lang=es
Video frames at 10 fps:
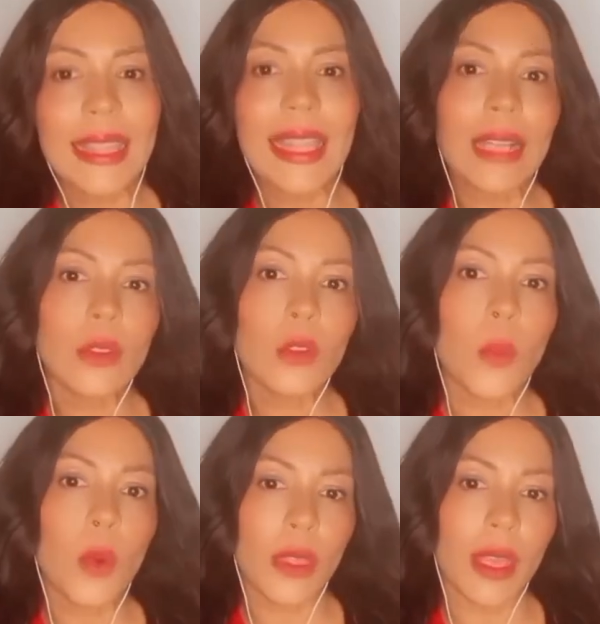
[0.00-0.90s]
qué
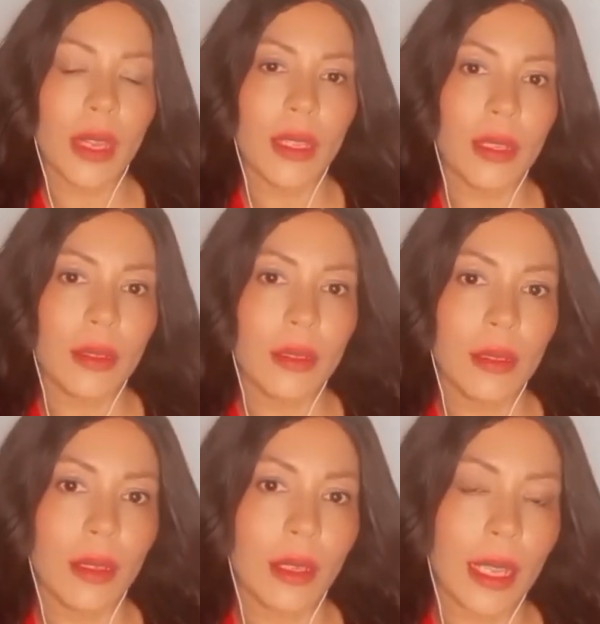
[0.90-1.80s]
tanto puede herir
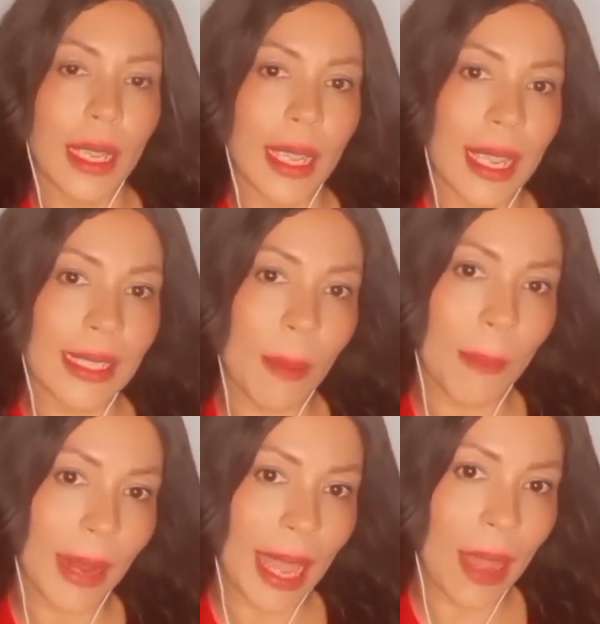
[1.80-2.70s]

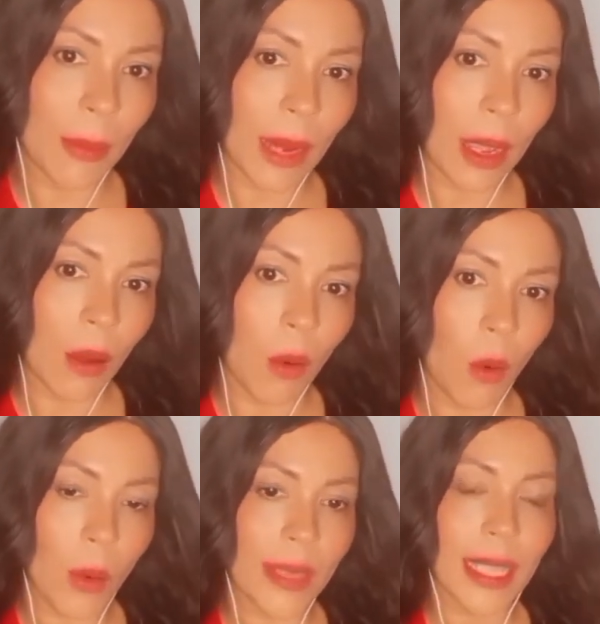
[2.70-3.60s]
esa palabra
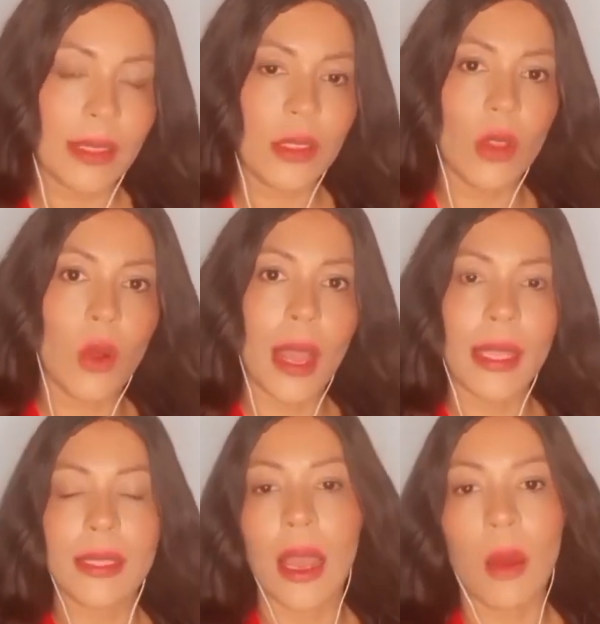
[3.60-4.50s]
o esa acción
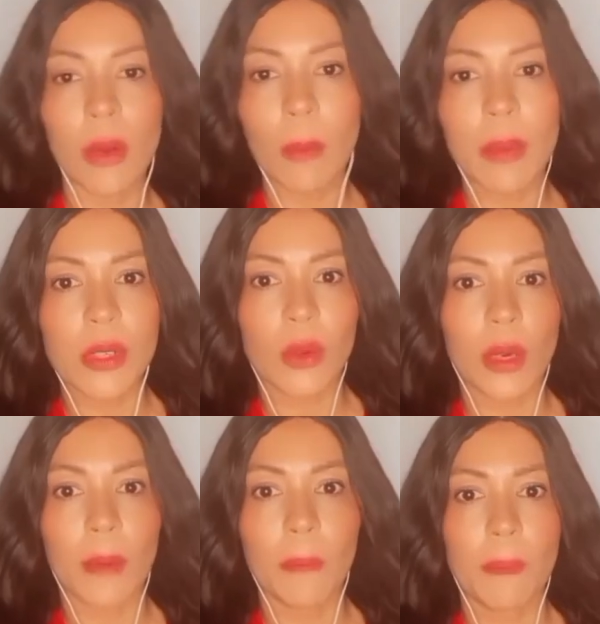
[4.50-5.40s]
a una
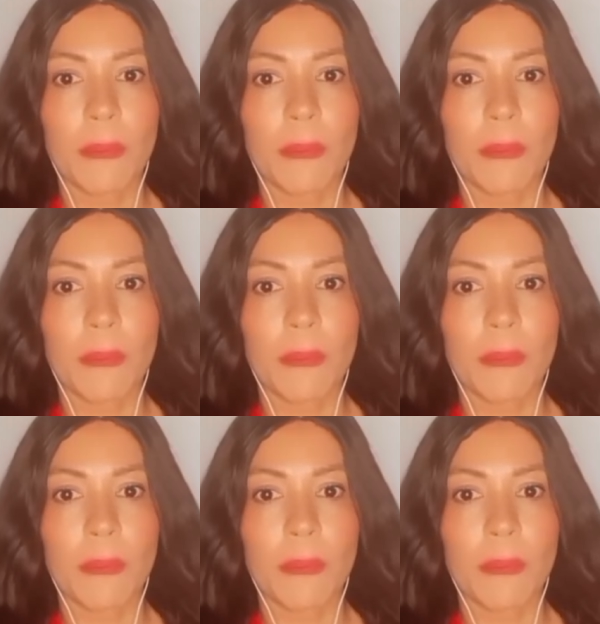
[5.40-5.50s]
persona